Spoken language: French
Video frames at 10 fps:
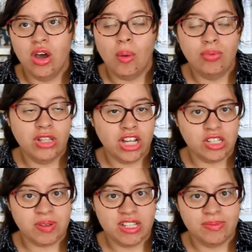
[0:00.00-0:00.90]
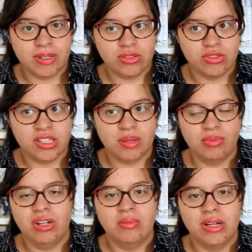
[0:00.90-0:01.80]
En Poudlard Express parce que c'est un
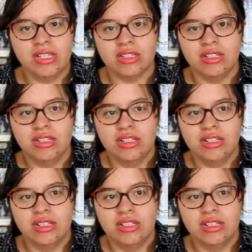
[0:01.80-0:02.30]
peu la base.